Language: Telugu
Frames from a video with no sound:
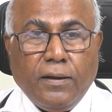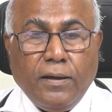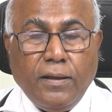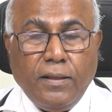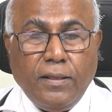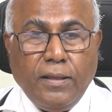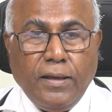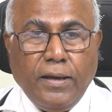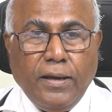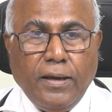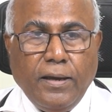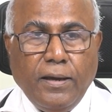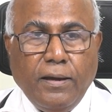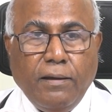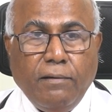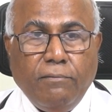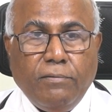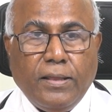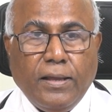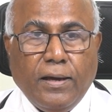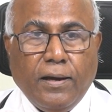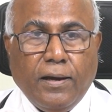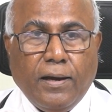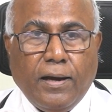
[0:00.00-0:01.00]
ఇది ఈ
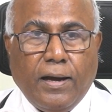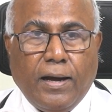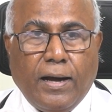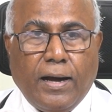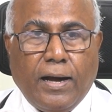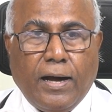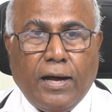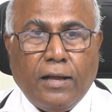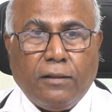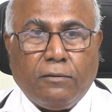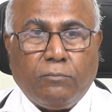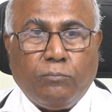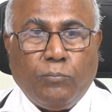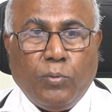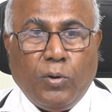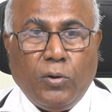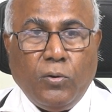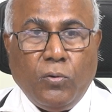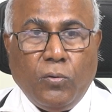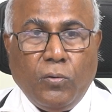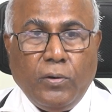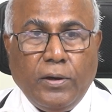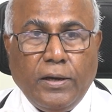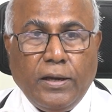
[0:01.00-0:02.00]
విధంగా
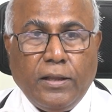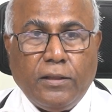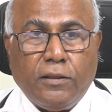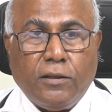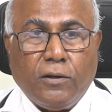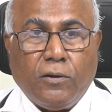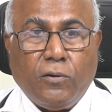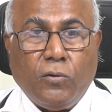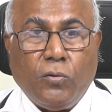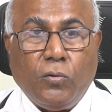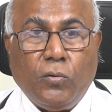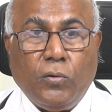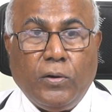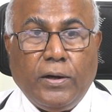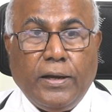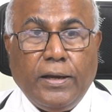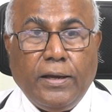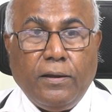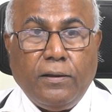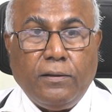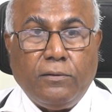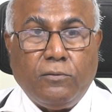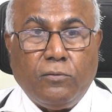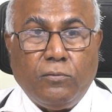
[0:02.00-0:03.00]
ఆత్మనూన్యతకు గురై
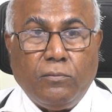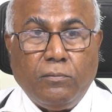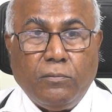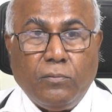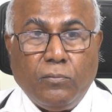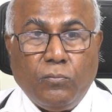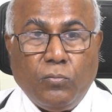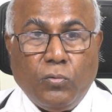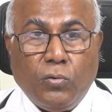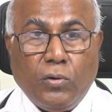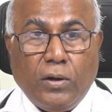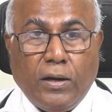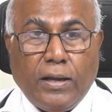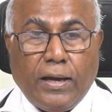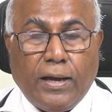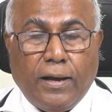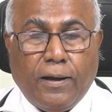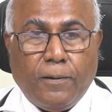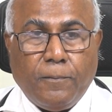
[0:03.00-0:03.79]
ఉన్న